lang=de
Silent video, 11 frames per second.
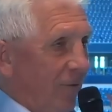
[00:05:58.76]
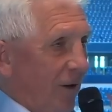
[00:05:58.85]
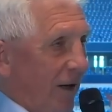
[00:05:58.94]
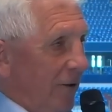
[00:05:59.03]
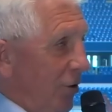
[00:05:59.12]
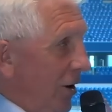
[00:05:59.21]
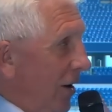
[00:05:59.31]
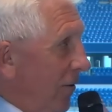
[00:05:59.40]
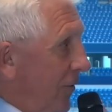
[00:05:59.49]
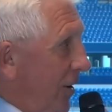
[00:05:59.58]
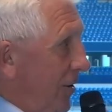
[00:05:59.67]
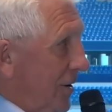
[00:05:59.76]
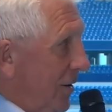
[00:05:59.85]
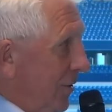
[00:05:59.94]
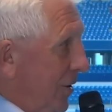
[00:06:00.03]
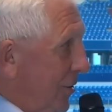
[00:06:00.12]
den Freidurchlauf
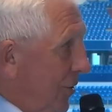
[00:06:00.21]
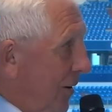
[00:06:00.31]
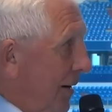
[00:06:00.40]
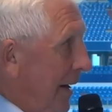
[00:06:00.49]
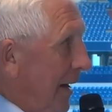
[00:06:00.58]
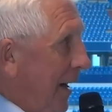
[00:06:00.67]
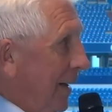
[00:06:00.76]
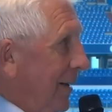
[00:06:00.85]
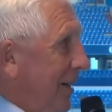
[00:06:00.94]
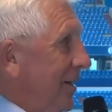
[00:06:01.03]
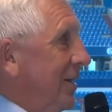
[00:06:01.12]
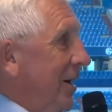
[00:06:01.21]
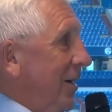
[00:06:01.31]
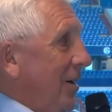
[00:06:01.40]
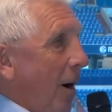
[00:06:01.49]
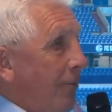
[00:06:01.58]
lassen oder so. Das ist
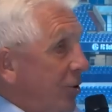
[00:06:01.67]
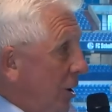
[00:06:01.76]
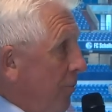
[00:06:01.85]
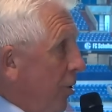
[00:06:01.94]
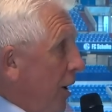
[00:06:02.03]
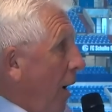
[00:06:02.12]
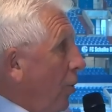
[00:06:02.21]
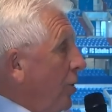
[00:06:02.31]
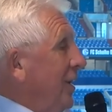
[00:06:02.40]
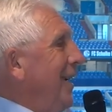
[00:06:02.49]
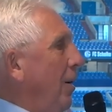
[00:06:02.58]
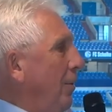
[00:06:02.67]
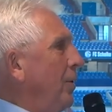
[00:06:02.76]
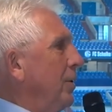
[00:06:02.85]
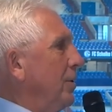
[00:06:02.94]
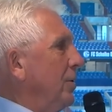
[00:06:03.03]
die Abstimmung du meinst, auch, die, in
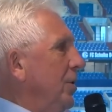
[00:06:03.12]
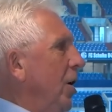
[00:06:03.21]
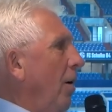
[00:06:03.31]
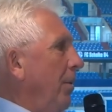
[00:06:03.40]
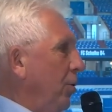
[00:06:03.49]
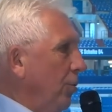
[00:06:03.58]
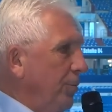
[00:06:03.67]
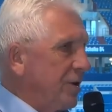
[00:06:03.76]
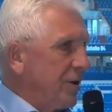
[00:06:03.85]
Hamburg, ne? ja, die aber noch ein